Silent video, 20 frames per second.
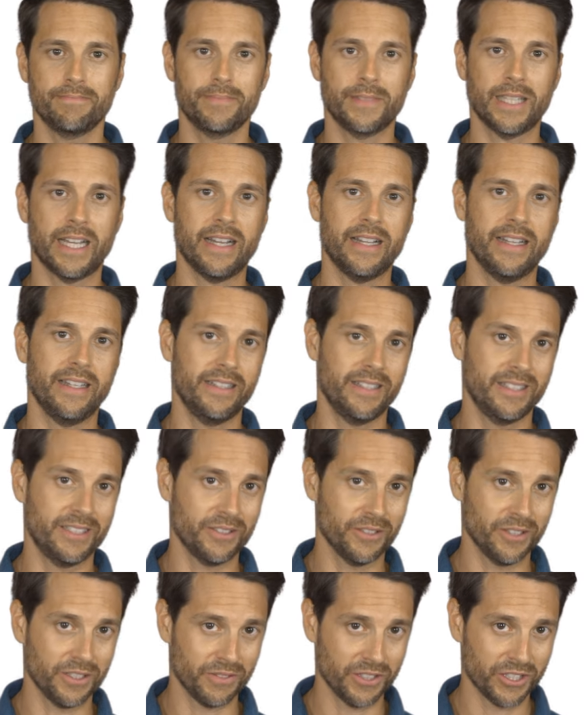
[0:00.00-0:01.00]
Da erinnert
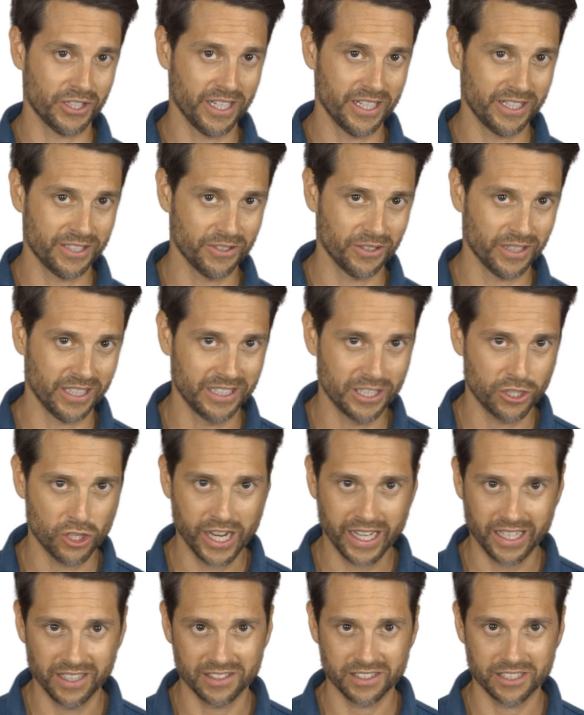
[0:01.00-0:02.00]
ihr euch wahrscheinlich noch an die
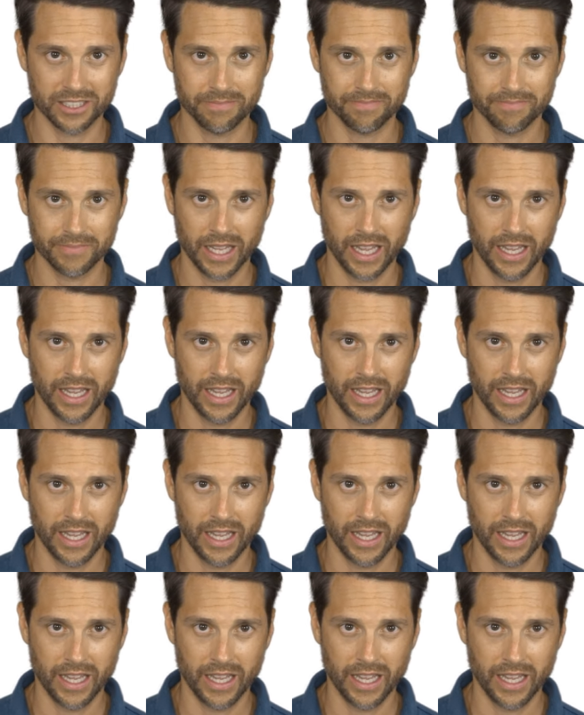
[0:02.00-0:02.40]
Checkliste.